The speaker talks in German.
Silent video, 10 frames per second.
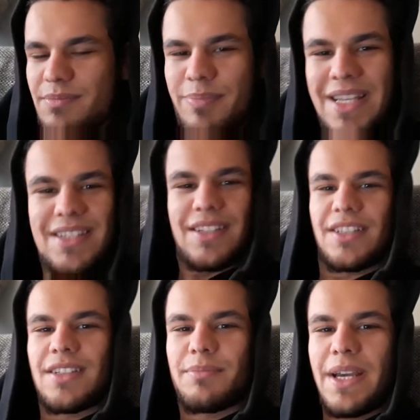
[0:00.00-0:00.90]
passt
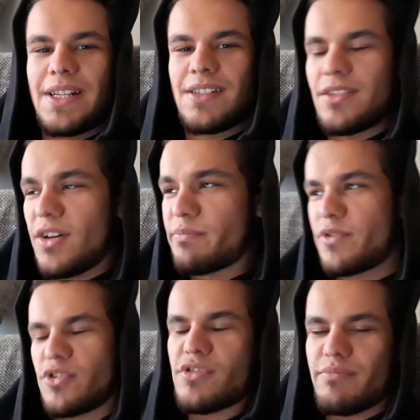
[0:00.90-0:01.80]
nicht. Perlen sind
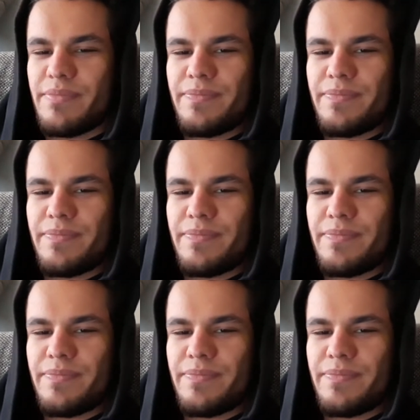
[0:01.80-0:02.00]
optisch.